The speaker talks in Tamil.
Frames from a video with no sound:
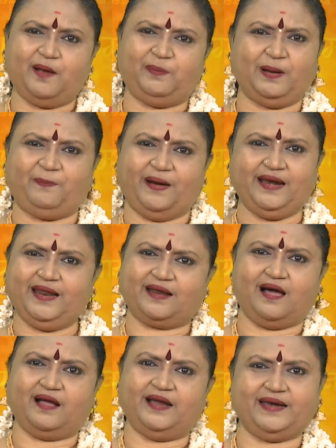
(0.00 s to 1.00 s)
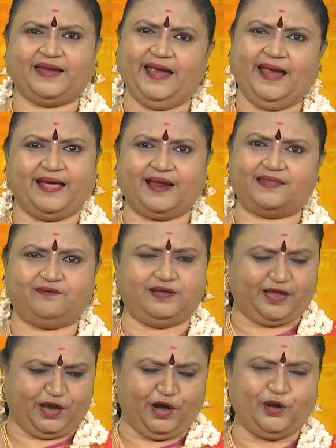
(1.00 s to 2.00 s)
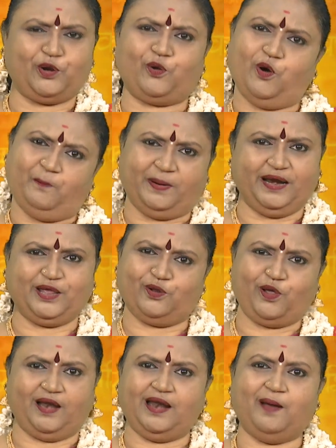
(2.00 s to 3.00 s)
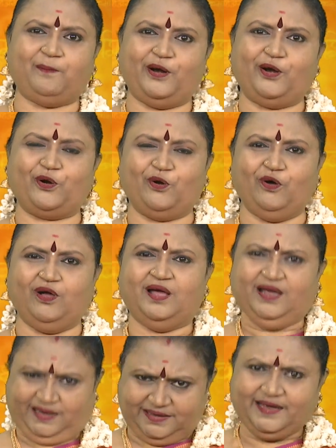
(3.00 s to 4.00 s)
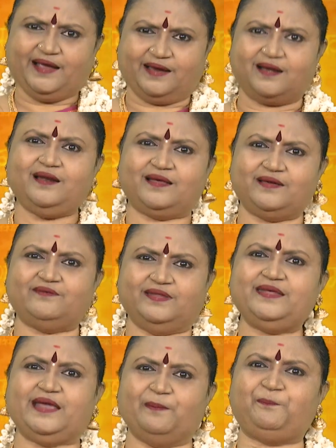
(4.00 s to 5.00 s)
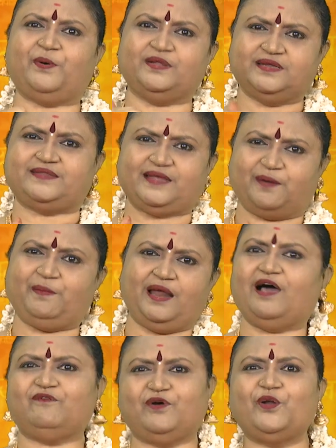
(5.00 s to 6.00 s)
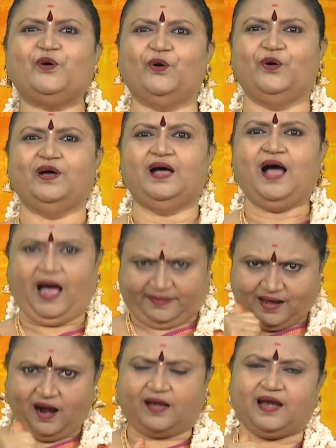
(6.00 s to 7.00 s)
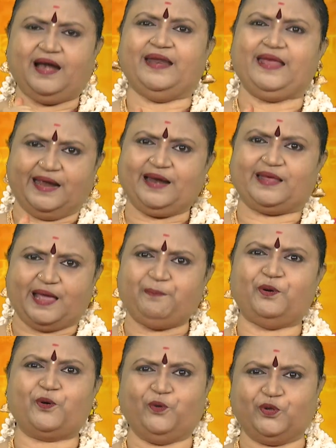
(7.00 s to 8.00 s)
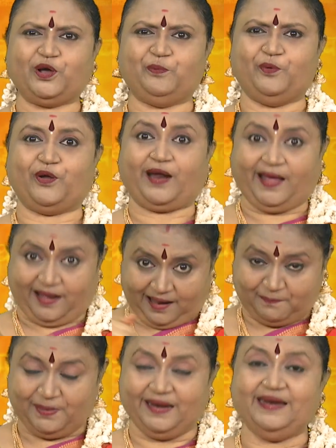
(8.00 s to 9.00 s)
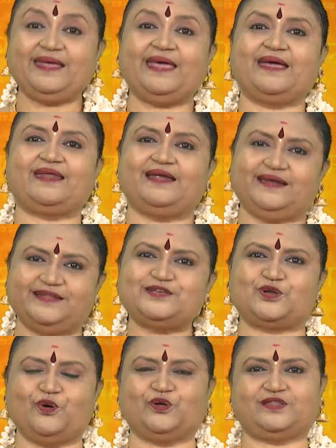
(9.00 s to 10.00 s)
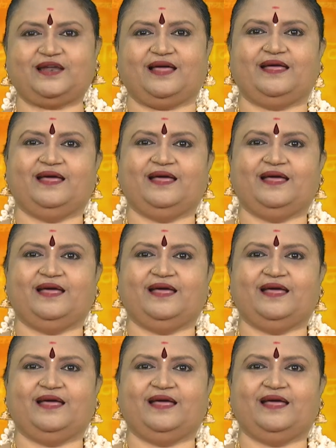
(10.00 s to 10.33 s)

இப்படி பண்ணியிருக்காங்கன்னு கேட்குறத வந்து கேட்டிருக்கோம் படிக்கிறோம் எல்லாம் பண்ணுறோம் எங்களுக்கு வந்து எப்போ அந்த திறமையெல்லாம் வரும் அந்த ஆற்றலை நீ எங்களுக்கு எப்போ கொடுக்க போகிற அப்படின்னு கேட்குறாரு இந்த ஸ்லோகத்தில்